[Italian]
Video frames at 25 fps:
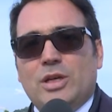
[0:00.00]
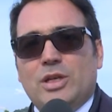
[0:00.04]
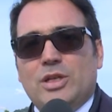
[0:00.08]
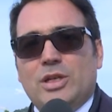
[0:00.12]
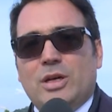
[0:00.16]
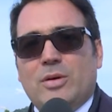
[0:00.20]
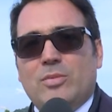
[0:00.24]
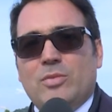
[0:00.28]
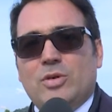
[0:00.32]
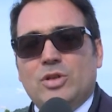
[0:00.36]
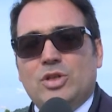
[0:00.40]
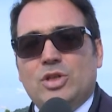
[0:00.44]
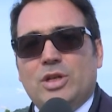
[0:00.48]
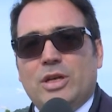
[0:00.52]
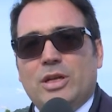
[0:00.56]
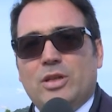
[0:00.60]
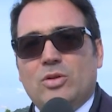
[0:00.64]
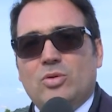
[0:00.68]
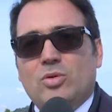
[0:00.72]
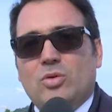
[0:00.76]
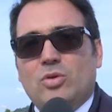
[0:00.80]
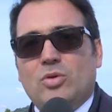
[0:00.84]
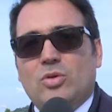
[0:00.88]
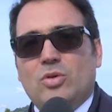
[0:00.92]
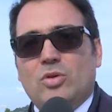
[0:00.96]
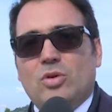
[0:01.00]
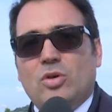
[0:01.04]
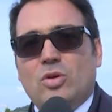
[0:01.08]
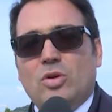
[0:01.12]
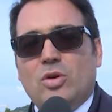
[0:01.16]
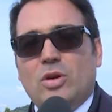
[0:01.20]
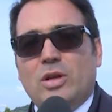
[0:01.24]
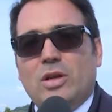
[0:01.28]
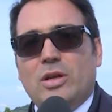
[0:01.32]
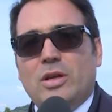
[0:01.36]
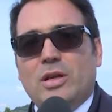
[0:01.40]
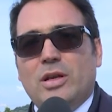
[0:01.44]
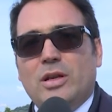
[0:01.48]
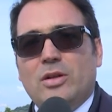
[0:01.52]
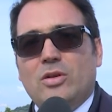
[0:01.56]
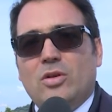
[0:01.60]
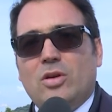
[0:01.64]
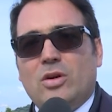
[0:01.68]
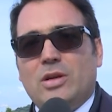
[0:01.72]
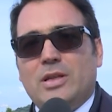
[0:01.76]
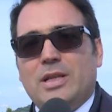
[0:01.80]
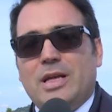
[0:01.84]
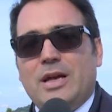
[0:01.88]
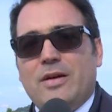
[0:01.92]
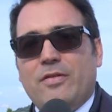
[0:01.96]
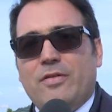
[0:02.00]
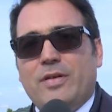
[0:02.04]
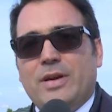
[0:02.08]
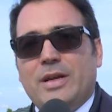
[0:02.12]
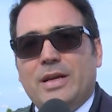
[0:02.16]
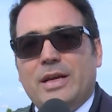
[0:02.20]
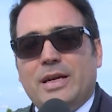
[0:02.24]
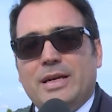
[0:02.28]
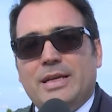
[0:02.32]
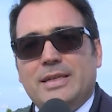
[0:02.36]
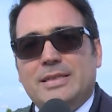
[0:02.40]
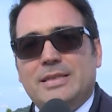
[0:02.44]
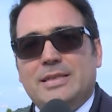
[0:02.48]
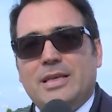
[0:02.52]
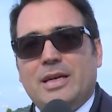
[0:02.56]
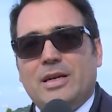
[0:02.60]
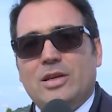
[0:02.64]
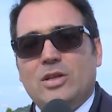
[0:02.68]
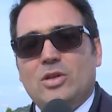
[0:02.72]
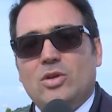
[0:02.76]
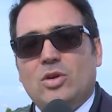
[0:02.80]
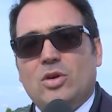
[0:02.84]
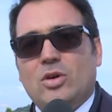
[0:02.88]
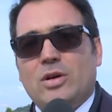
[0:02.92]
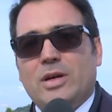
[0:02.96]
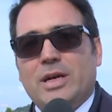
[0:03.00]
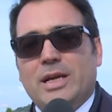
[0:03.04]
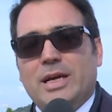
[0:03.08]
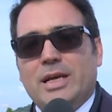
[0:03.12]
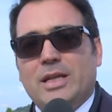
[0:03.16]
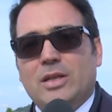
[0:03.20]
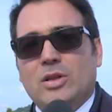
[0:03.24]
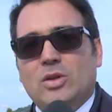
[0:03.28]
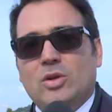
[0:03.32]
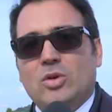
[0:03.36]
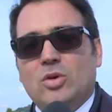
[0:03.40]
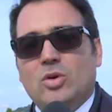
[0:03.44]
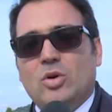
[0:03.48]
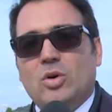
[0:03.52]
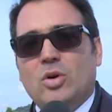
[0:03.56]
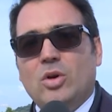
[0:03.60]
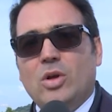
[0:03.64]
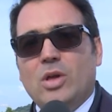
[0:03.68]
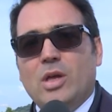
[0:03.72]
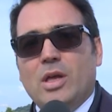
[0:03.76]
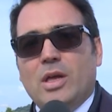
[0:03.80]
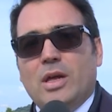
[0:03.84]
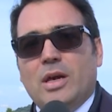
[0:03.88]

diciamo, c'è tutto il, il, Nord Africa che sta ritornando